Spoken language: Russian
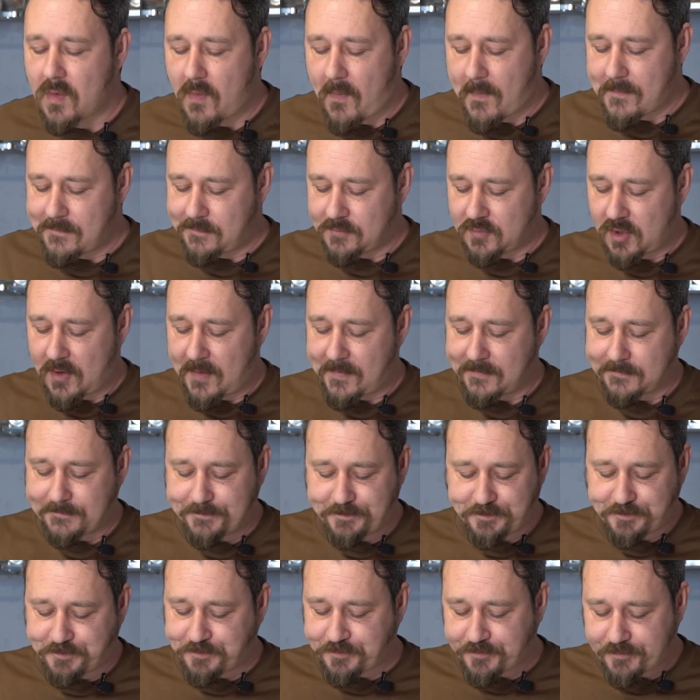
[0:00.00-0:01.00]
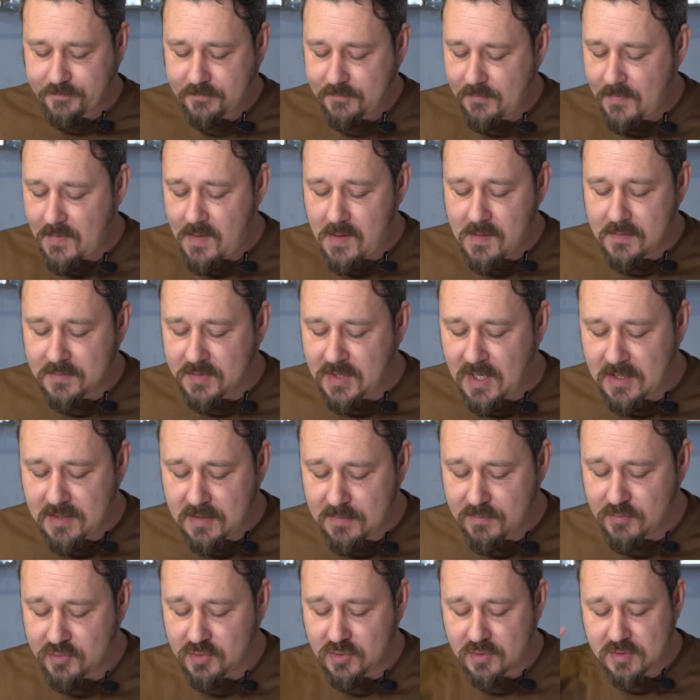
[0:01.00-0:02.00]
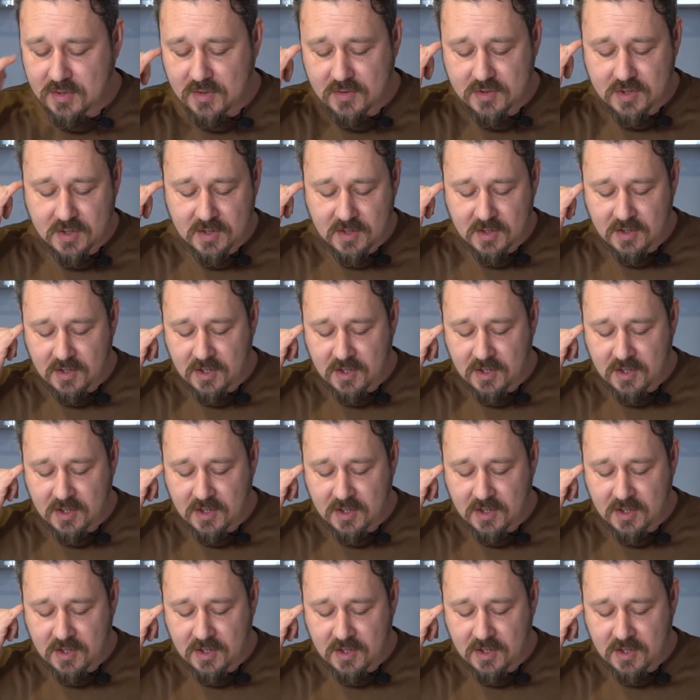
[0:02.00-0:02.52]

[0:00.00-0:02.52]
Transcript: Но дать ему тут совершенно